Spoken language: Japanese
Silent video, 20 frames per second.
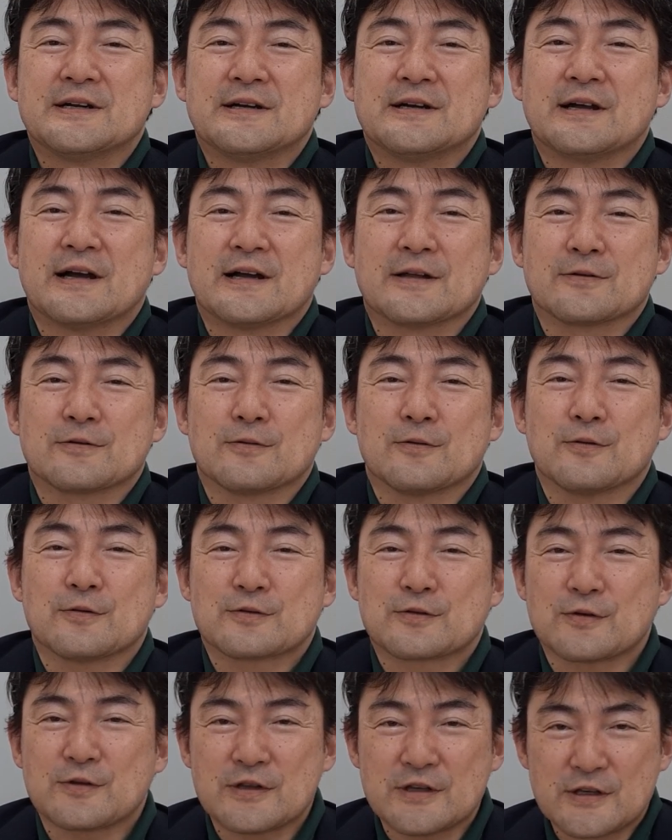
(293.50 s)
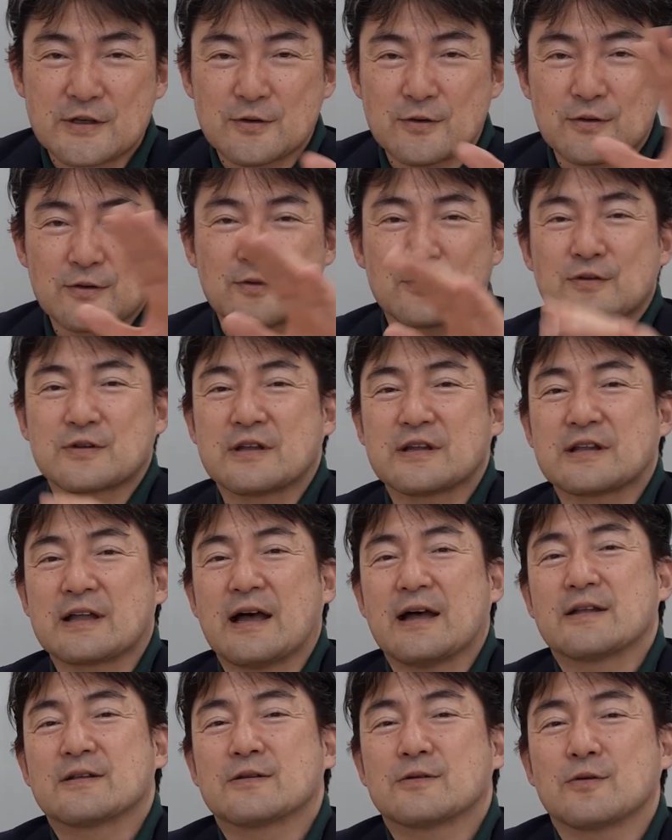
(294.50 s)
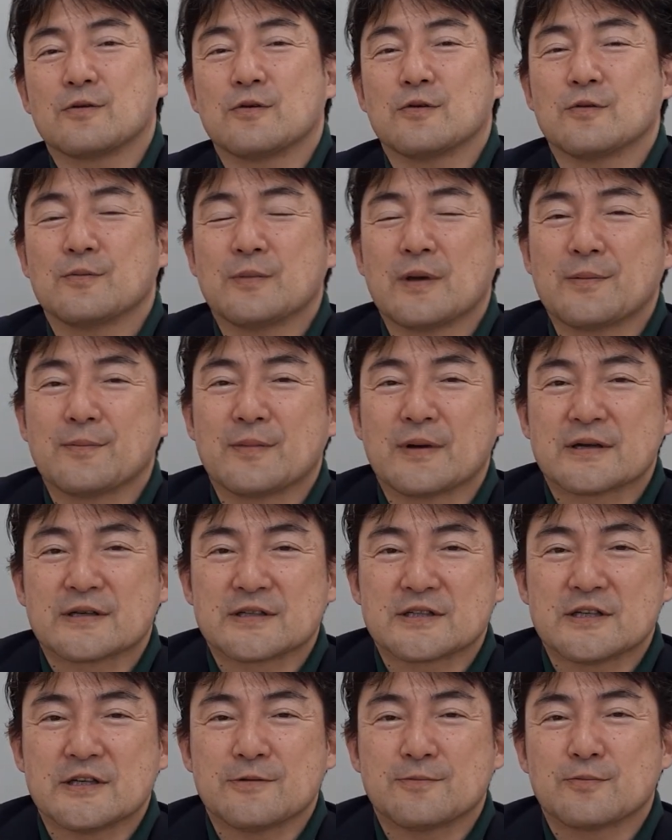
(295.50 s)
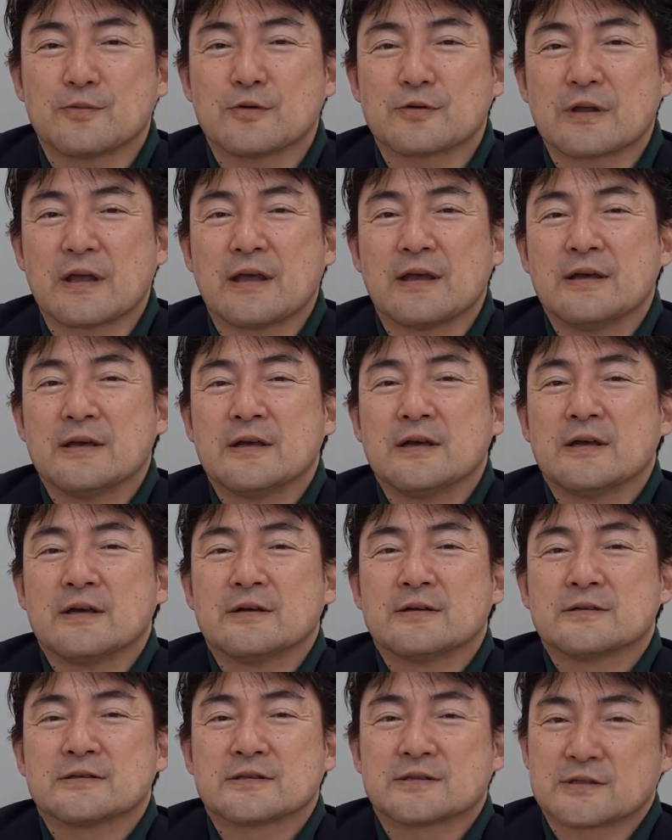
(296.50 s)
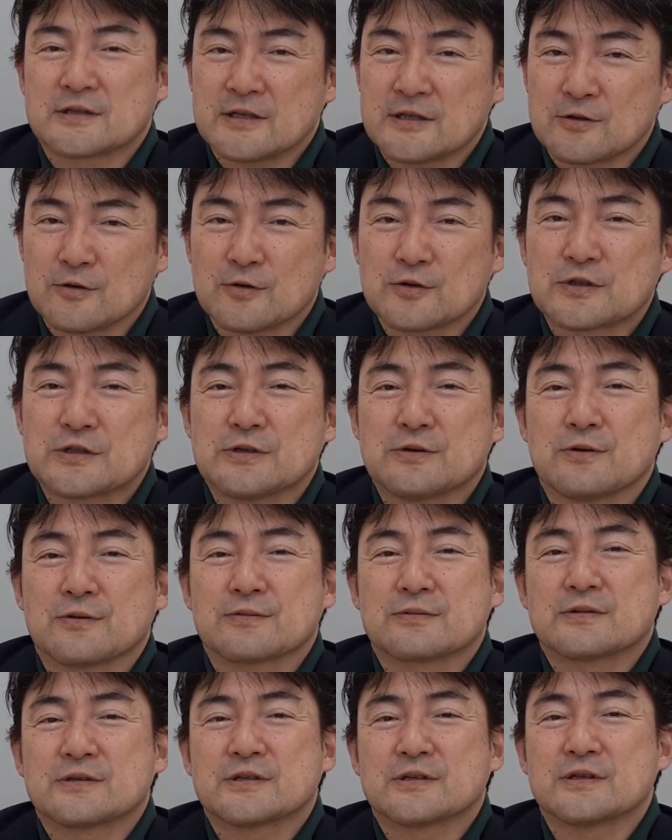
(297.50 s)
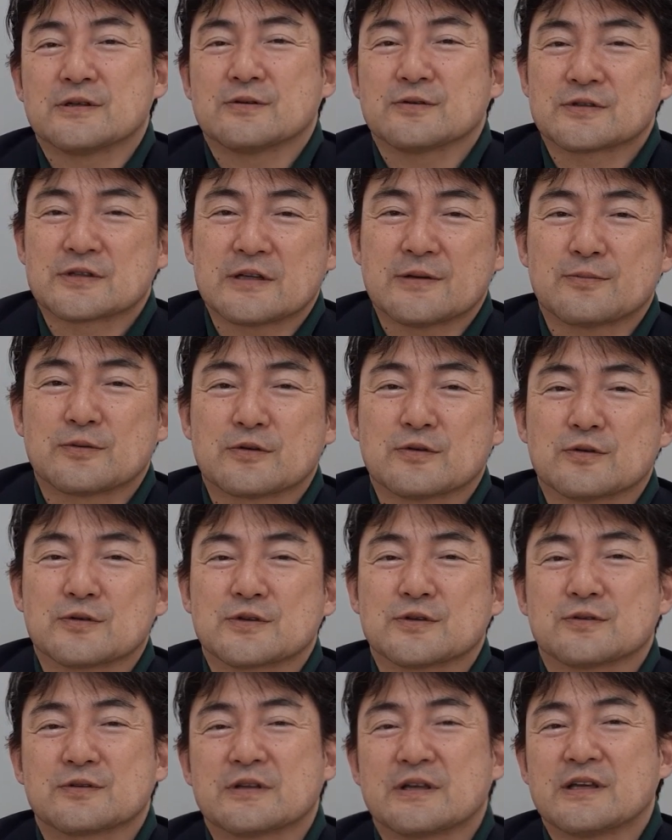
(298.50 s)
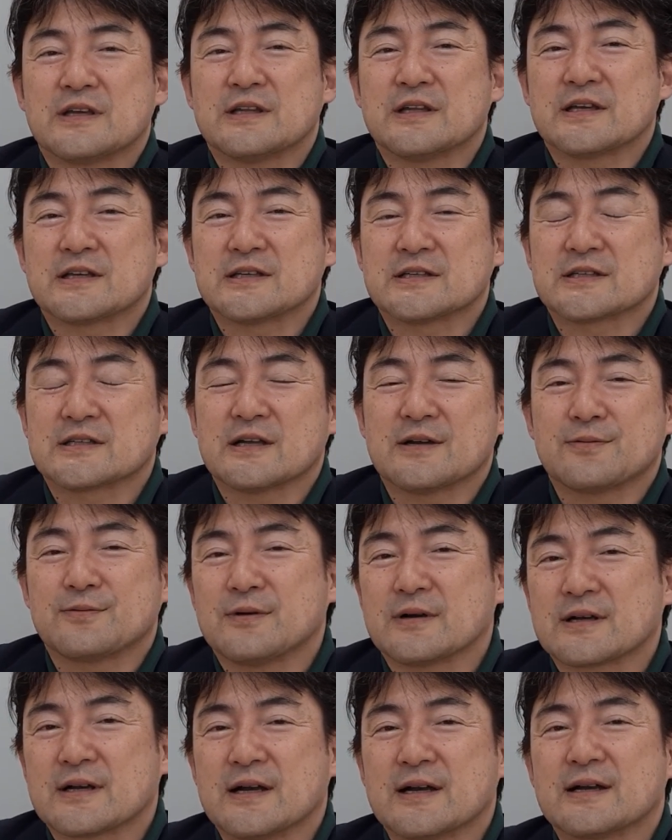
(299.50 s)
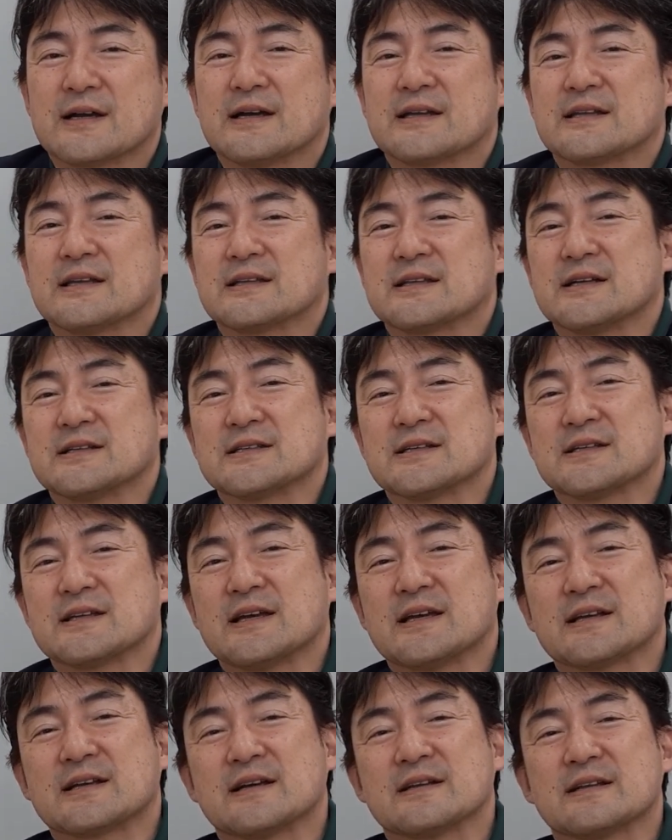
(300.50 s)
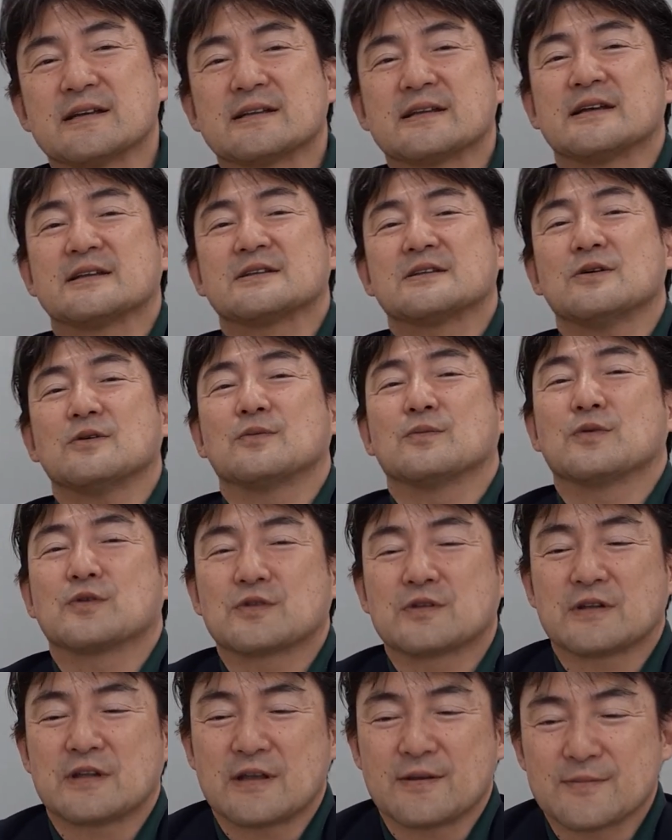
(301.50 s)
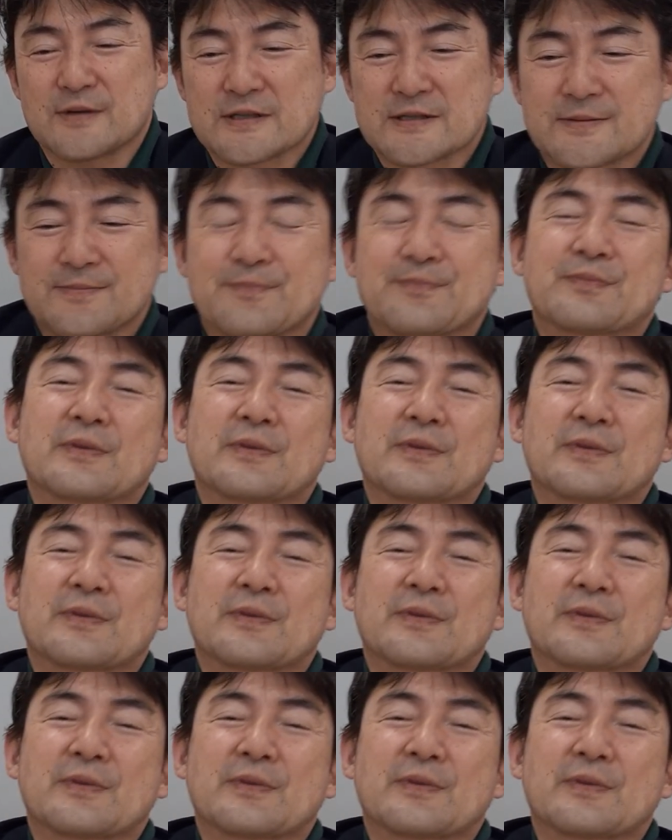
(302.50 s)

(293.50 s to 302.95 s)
あの本当に勢いに乗ってたという面もあるし一方で次どうしよう次のステップどうしようって秀樹スタッフは考えてたんじゃないかななんて思っています。